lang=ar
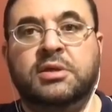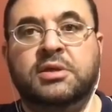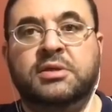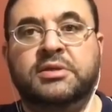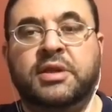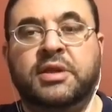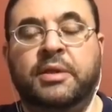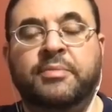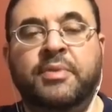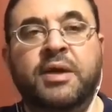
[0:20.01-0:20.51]

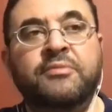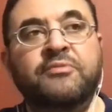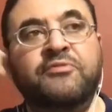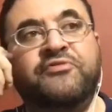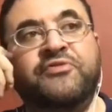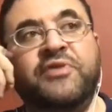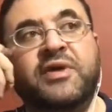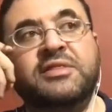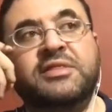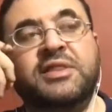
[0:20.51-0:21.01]
تمام
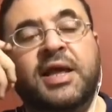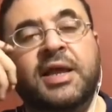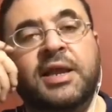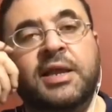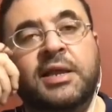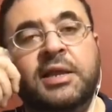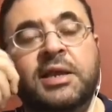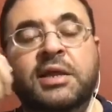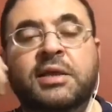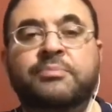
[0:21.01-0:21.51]
فانت
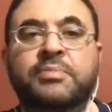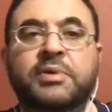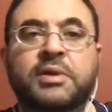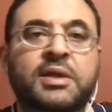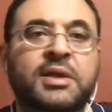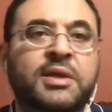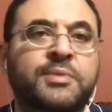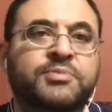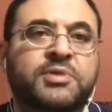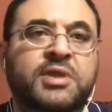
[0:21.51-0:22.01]
ليه ليه
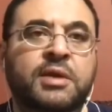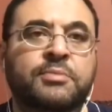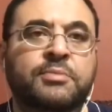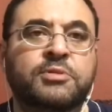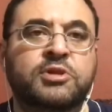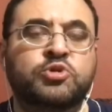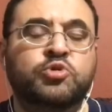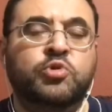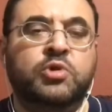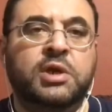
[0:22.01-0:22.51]
بتهمل
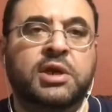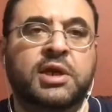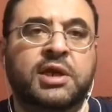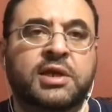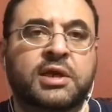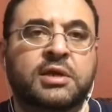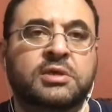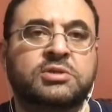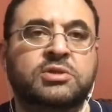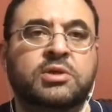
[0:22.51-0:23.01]
دور
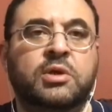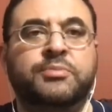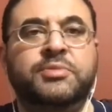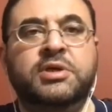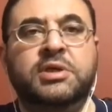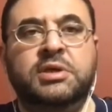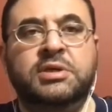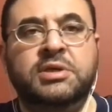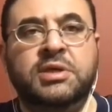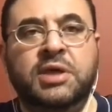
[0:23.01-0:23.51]
العلاج
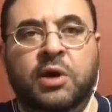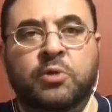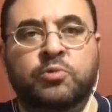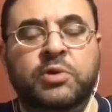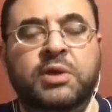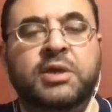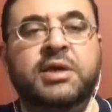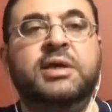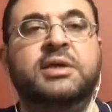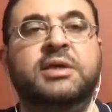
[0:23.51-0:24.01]
الطبيعي او
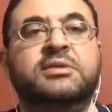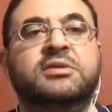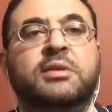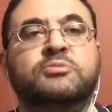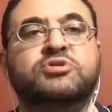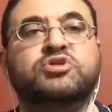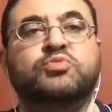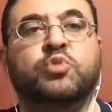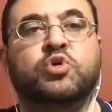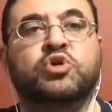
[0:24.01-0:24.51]
ليه انت
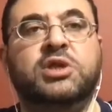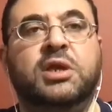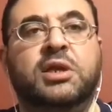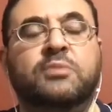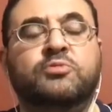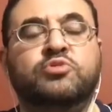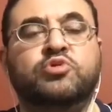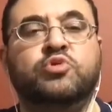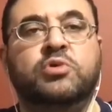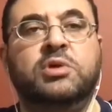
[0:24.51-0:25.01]
مش مقتنع
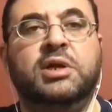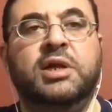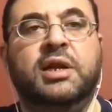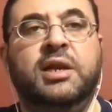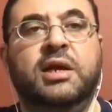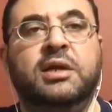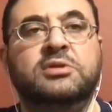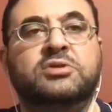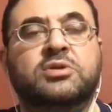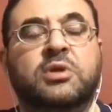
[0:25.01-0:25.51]
بدور العلاج
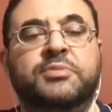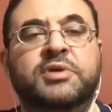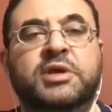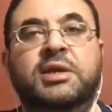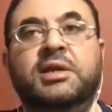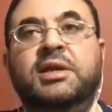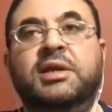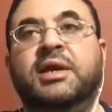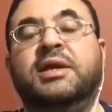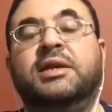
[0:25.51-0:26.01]
الطبيعي
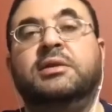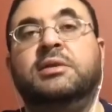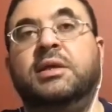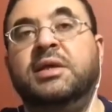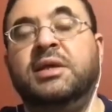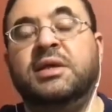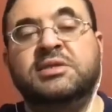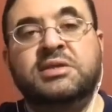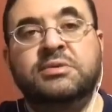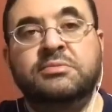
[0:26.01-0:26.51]
لكن هي
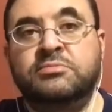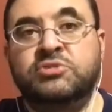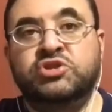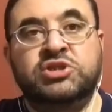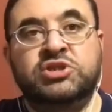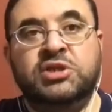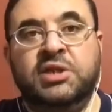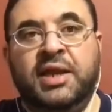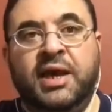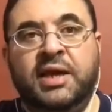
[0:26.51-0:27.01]
دي مش دي
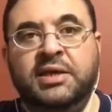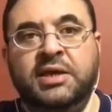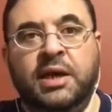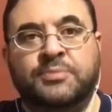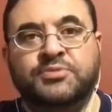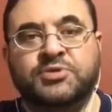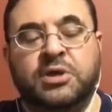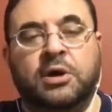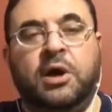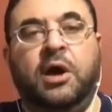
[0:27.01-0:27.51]
الحقيقه
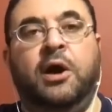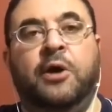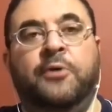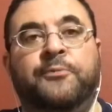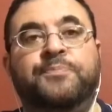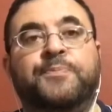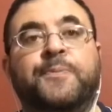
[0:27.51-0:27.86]
بصراحه